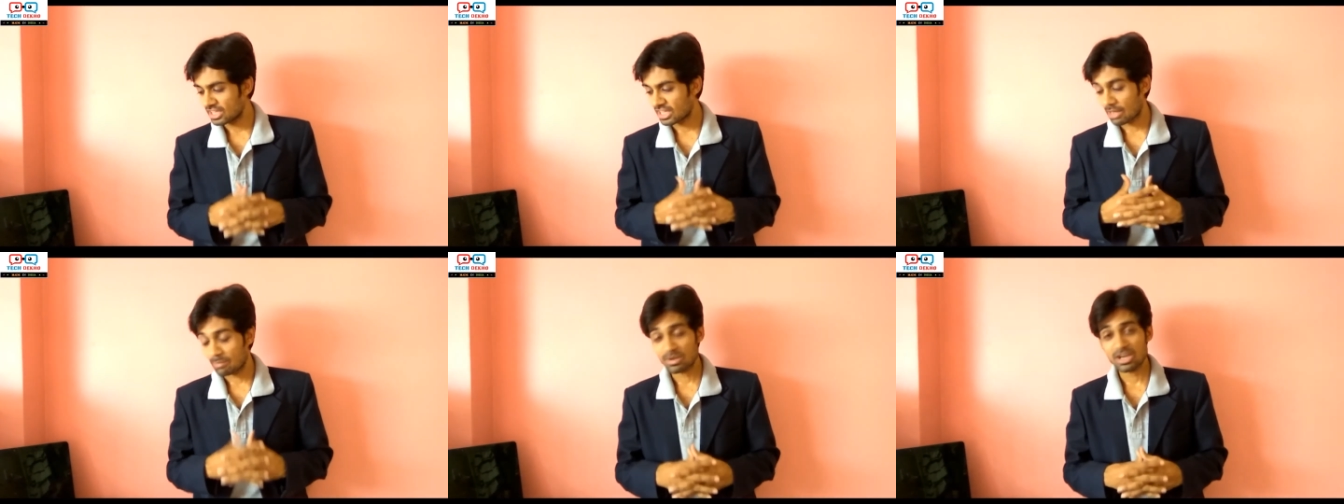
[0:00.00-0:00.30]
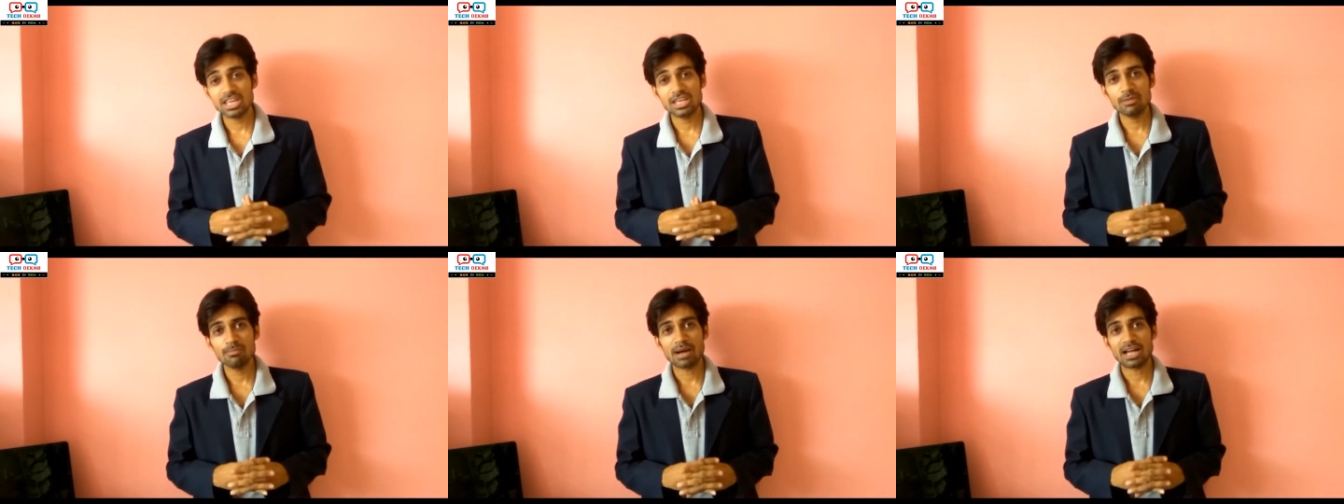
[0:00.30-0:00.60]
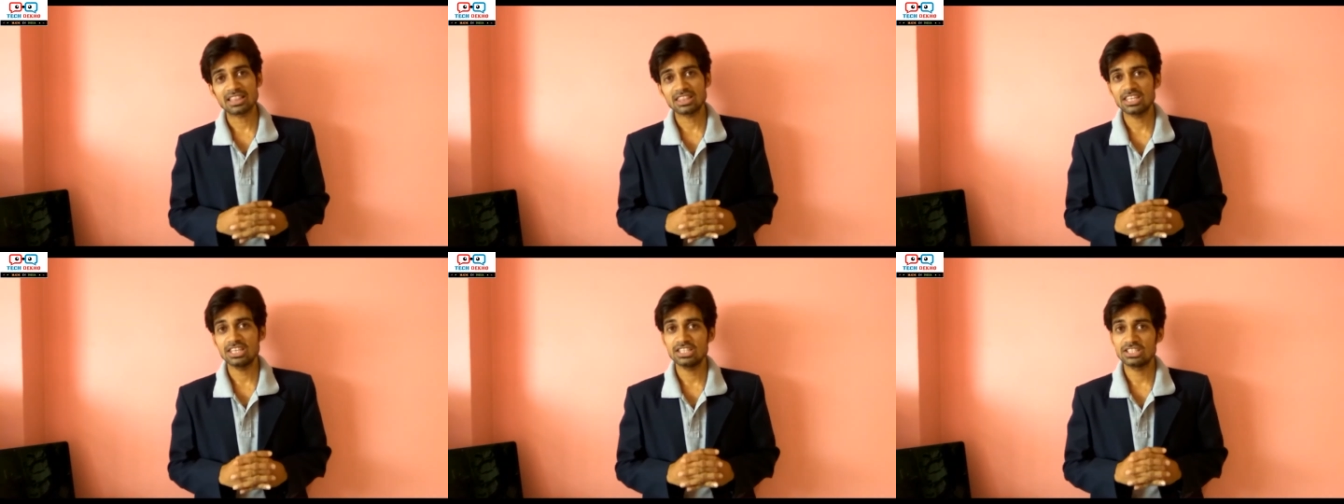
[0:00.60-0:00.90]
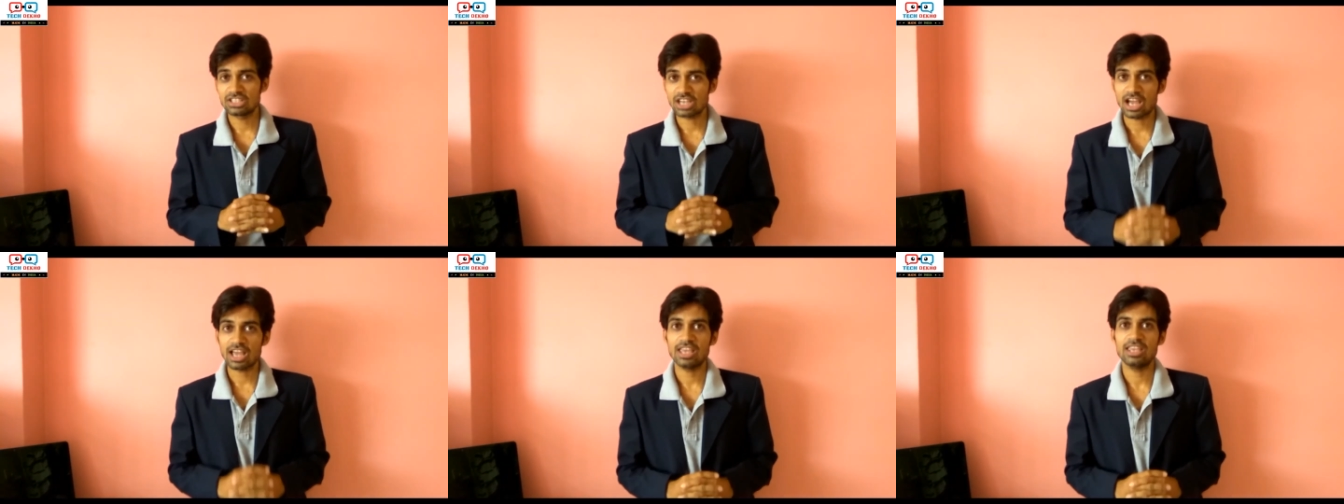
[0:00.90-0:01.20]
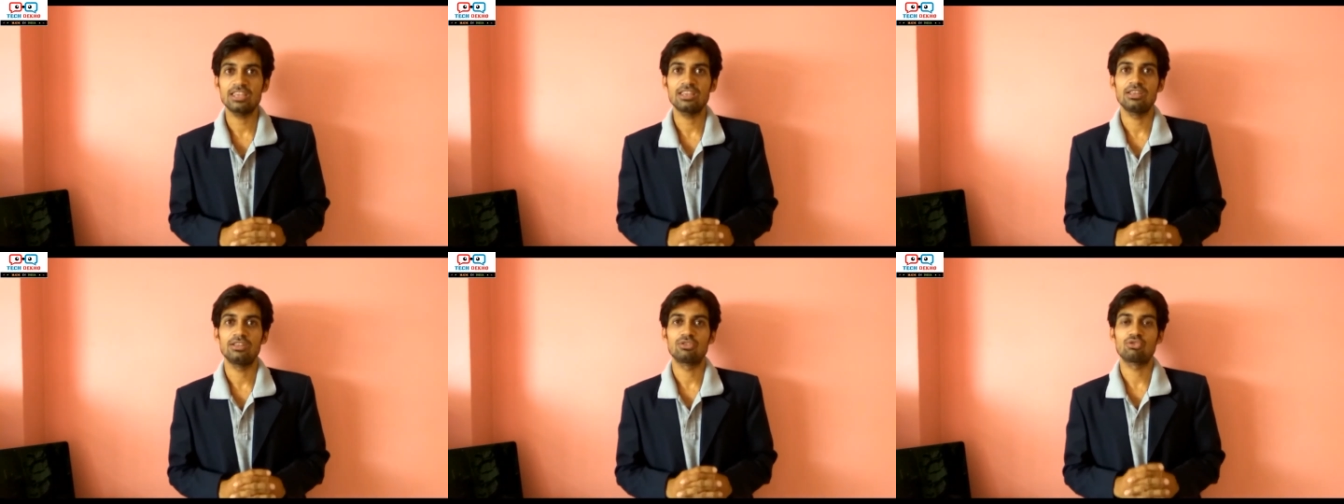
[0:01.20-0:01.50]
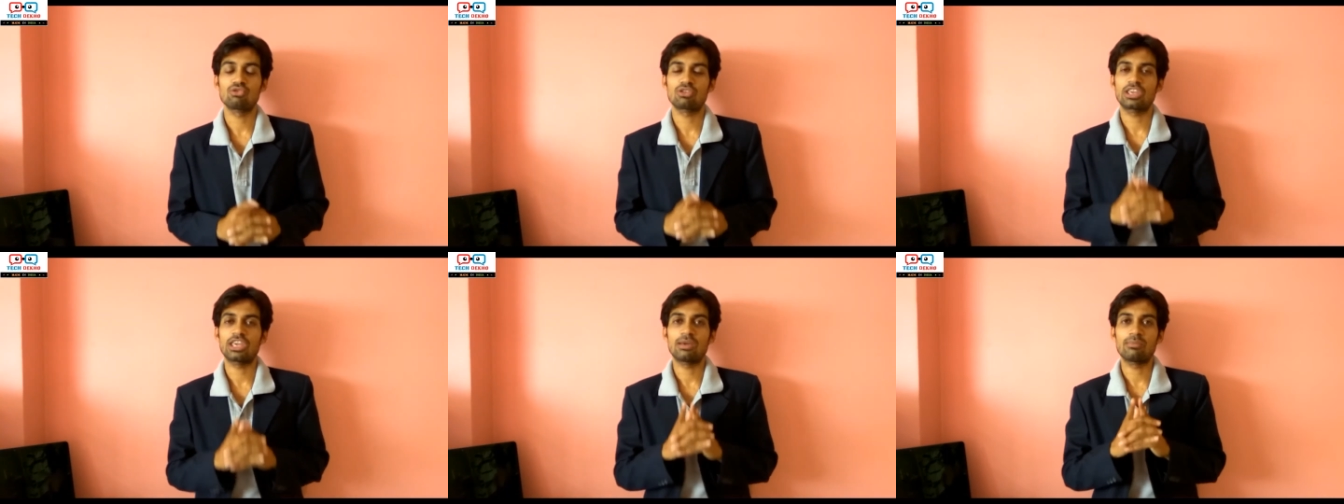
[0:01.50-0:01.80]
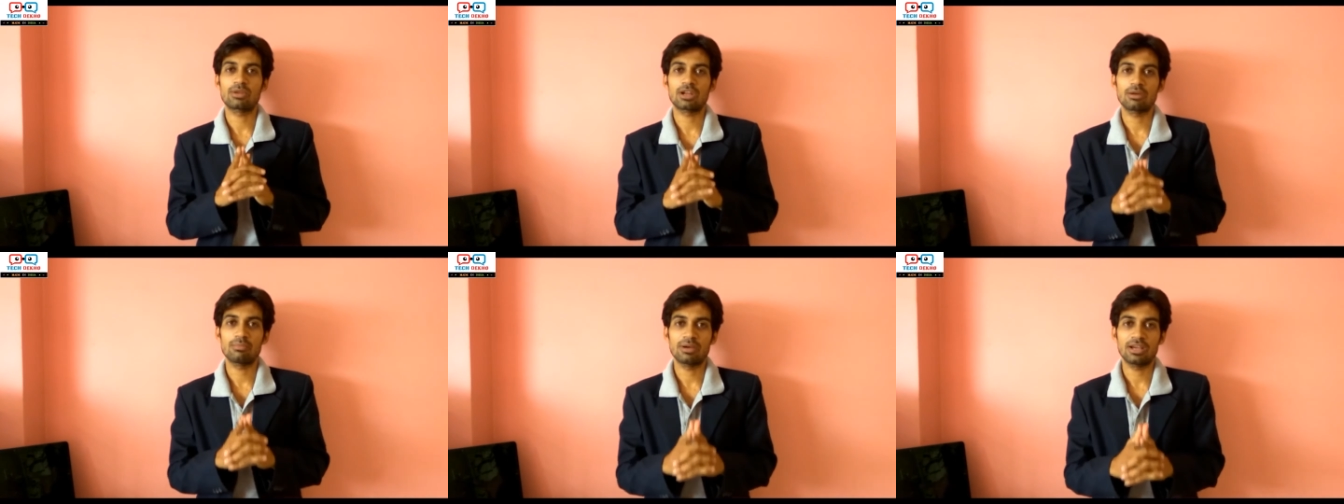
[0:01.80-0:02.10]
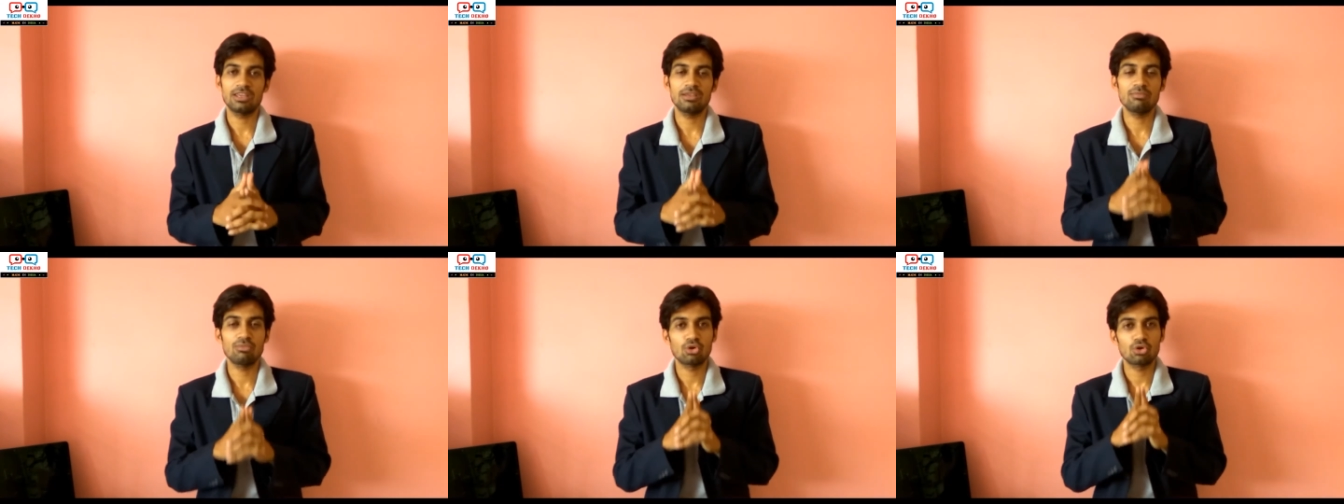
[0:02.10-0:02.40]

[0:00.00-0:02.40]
कैमरे की बात की जाए तो कैमरा भाई